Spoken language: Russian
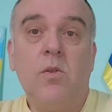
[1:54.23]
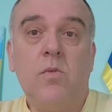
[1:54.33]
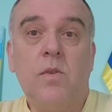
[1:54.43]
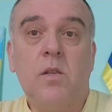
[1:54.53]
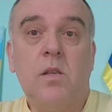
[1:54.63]

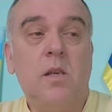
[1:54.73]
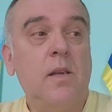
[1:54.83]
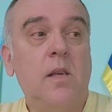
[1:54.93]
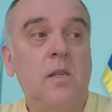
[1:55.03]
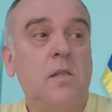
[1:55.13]
но вот
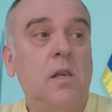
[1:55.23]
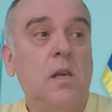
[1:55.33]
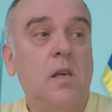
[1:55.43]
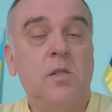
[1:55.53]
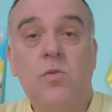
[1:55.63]
единственное
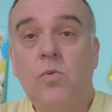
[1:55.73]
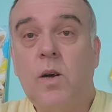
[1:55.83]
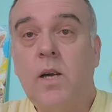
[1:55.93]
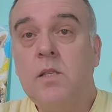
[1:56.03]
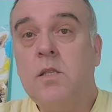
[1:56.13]
есть
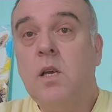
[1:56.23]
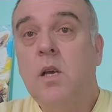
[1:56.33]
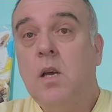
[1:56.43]
нюанс,